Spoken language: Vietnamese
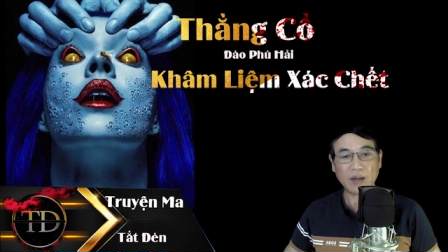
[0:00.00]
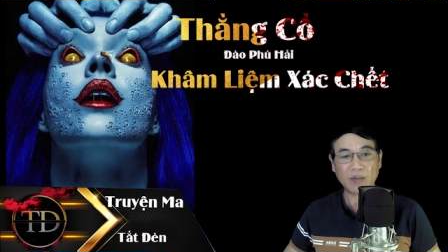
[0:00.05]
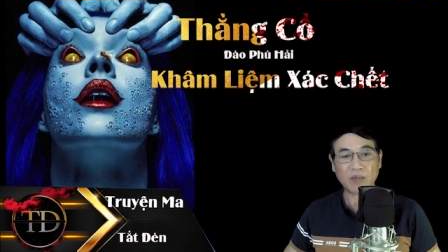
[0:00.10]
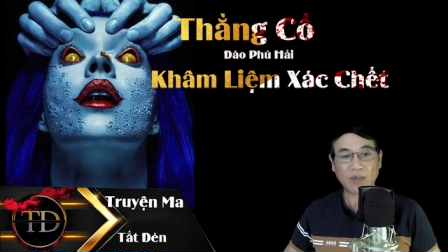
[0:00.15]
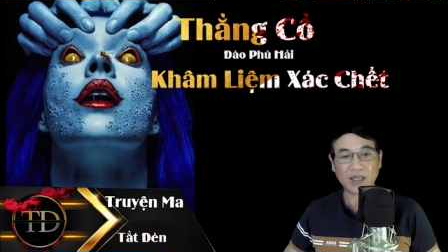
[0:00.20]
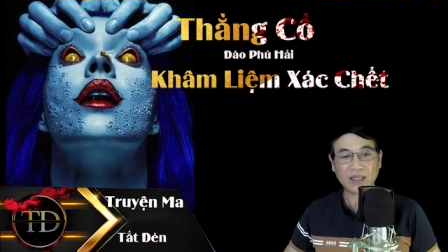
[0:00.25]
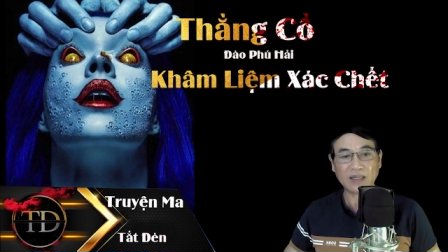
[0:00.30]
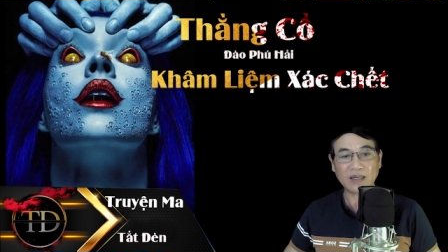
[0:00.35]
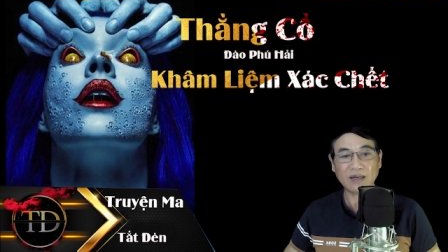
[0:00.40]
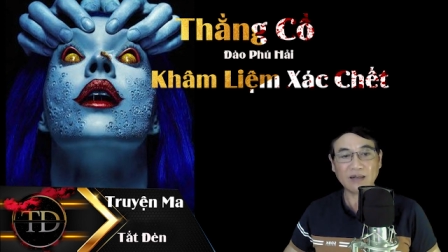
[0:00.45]

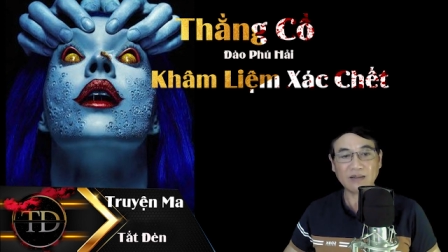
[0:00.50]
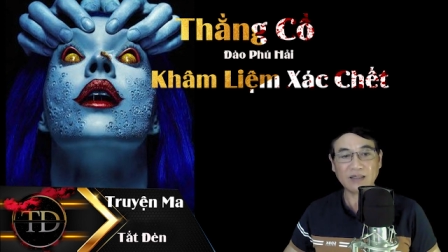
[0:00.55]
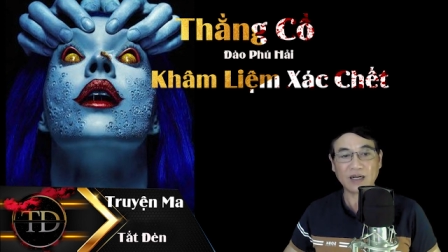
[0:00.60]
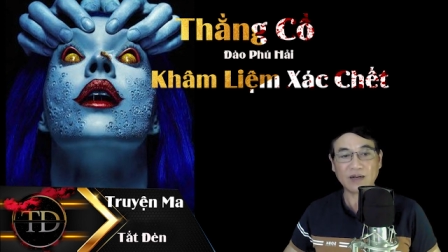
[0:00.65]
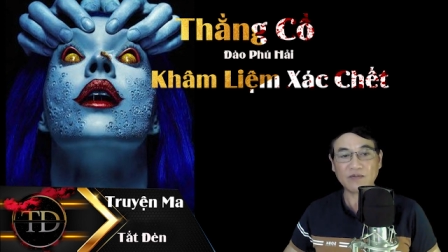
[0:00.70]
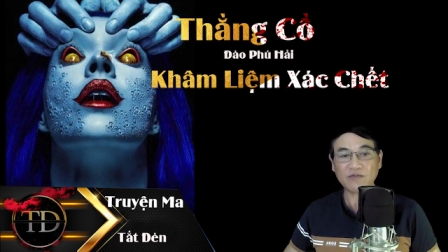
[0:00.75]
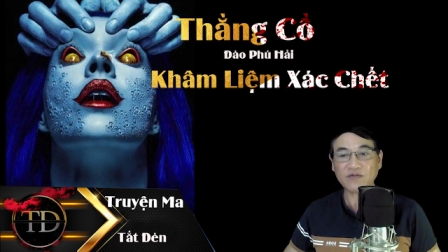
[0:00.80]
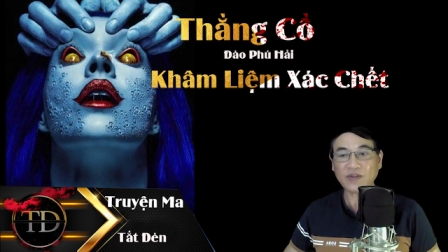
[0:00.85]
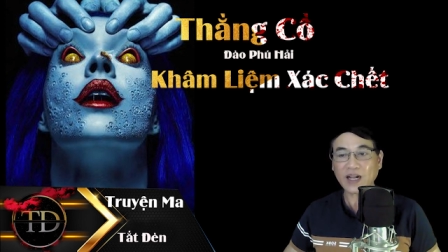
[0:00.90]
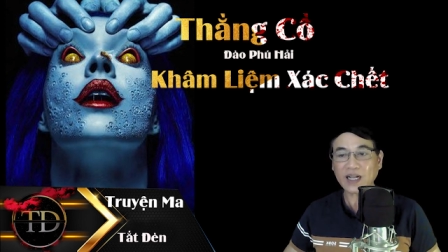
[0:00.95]
mà thơ
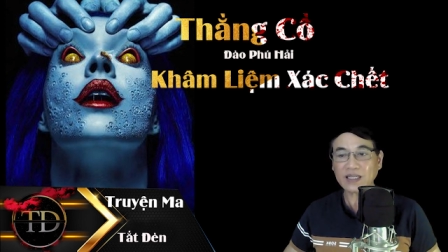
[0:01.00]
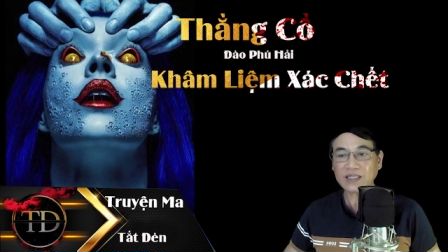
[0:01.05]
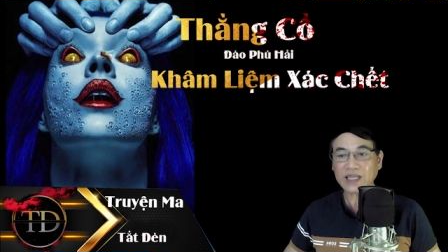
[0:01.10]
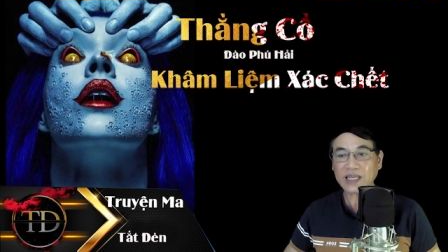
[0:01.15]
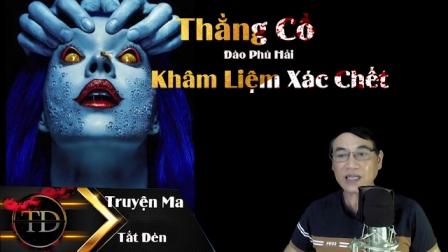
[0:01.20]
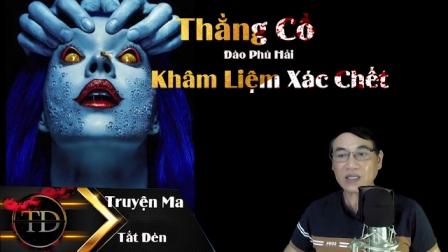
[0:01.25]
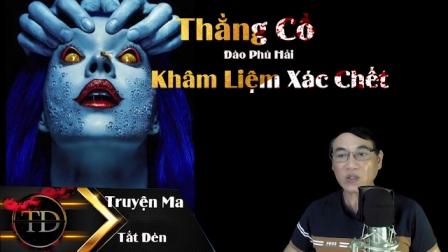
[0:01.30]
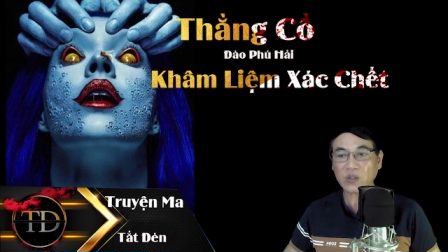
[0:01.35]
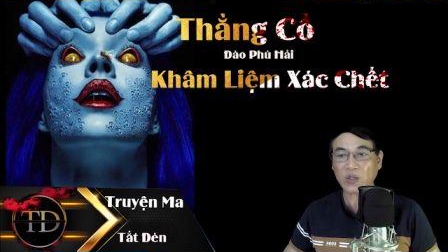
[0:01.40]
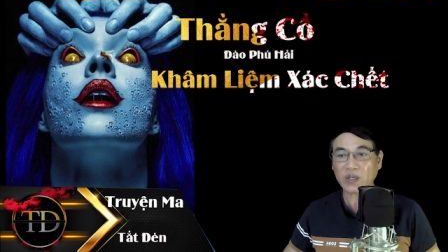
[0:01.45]
thẩn phán
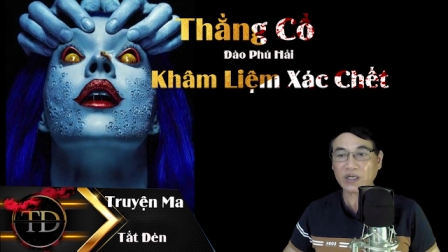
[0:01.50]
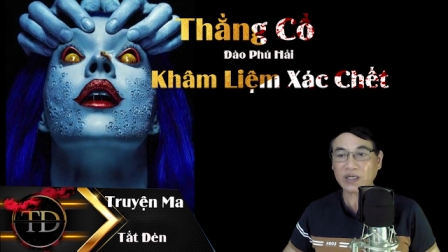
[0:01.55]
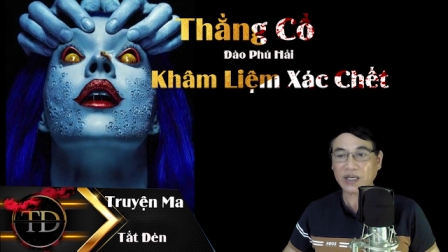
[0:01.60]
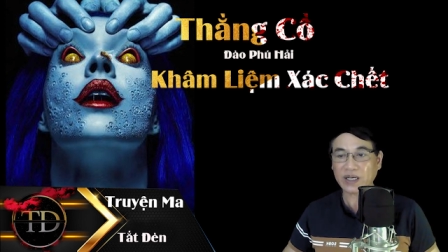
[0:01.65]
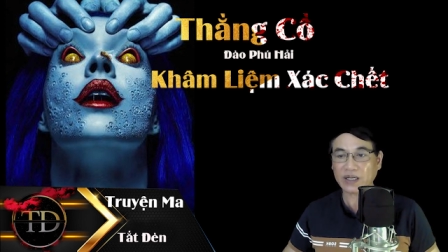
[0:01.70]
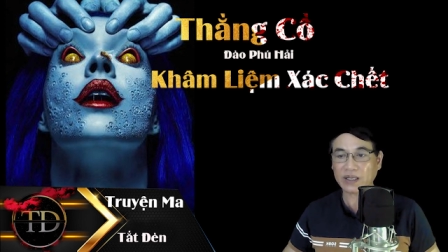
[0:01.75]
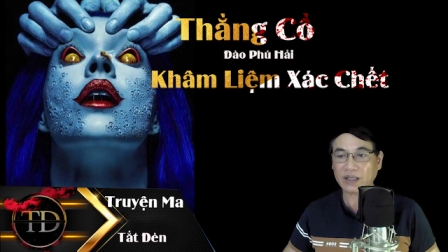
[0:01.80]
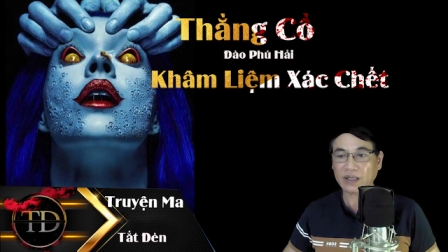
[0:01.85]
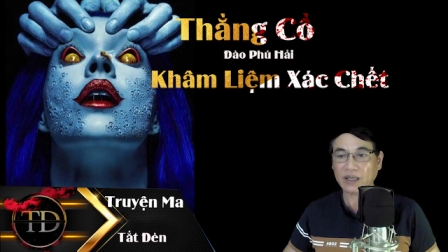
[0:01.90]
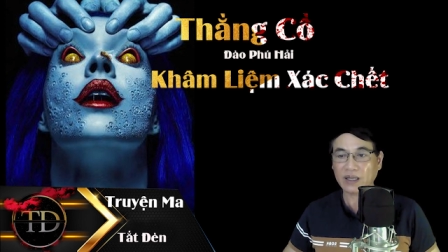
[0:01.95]
xét chuyện
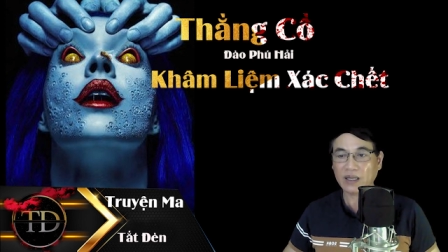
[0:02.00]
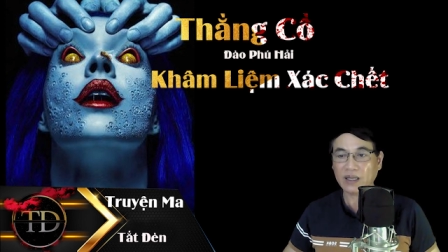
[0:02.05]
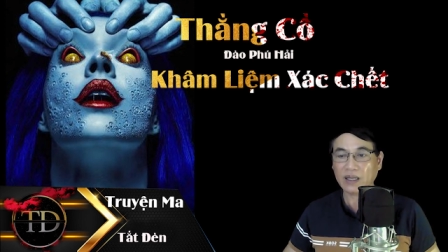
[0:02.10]
đời,